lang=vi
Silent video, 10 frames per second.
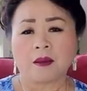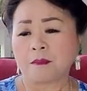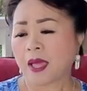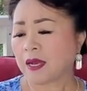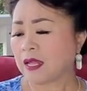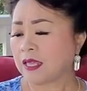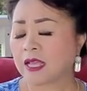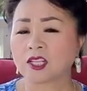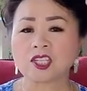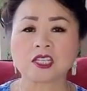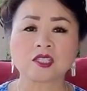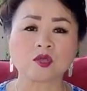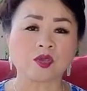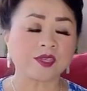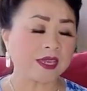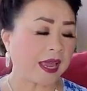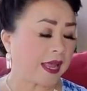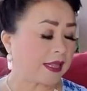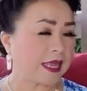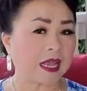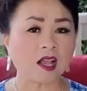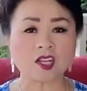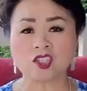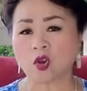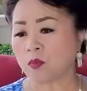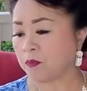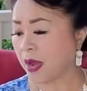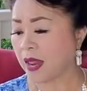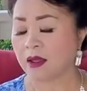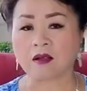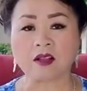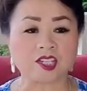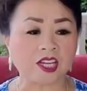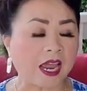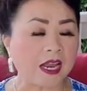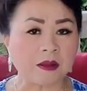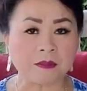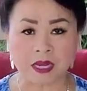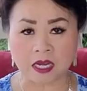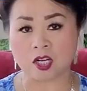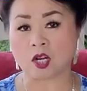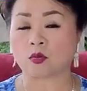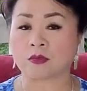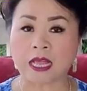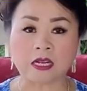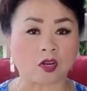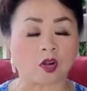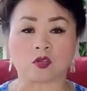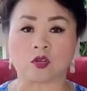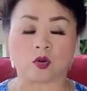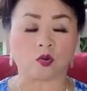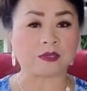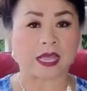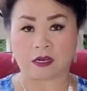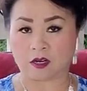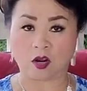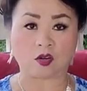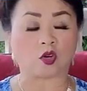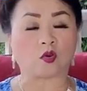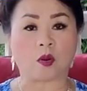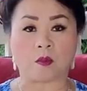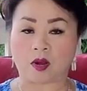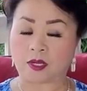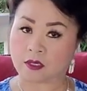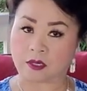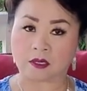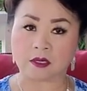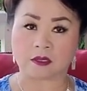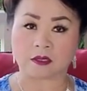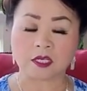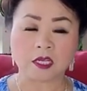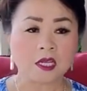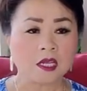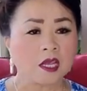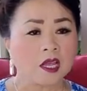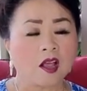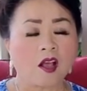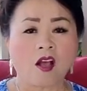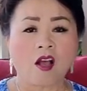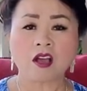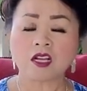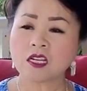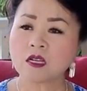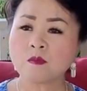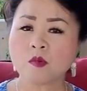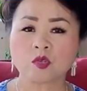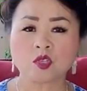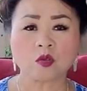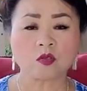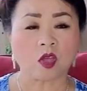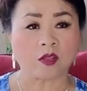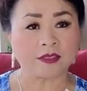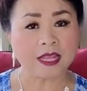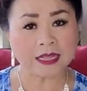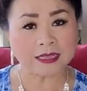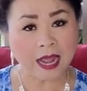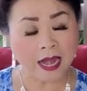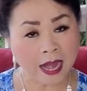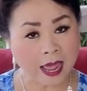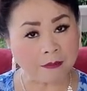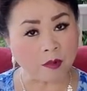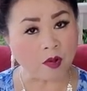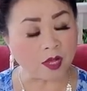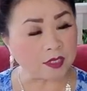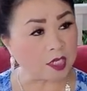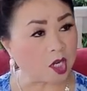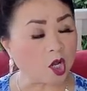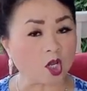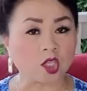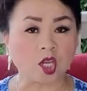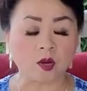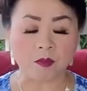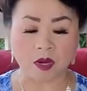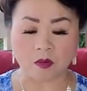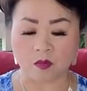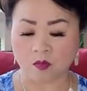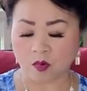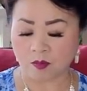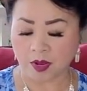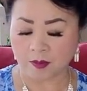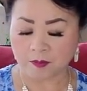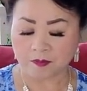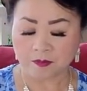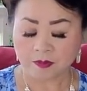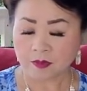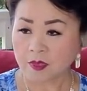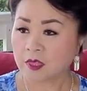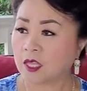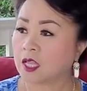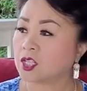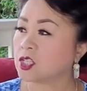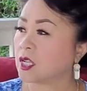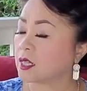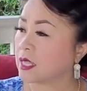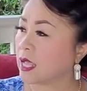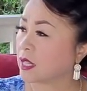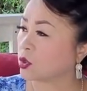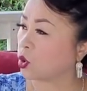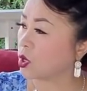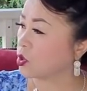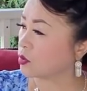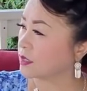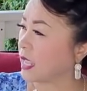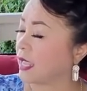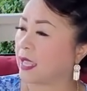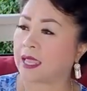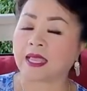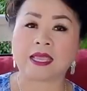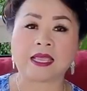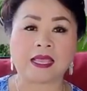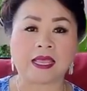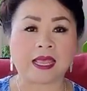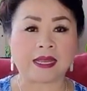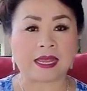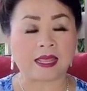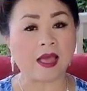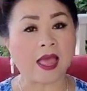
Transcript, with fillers: mà nè yên chỉ sồn cha hay tiệt có châu pla là có cháy lên mà nè đầu tan thọ cho nửa lúc tay nửa nó râu nó mỏ lên tới nữa họ ư mù châu tỏ tây ta la mù khó xe khó chơi mà nụ mù mà nửa yên chỉ tiệt tuổi yêu tê em nửa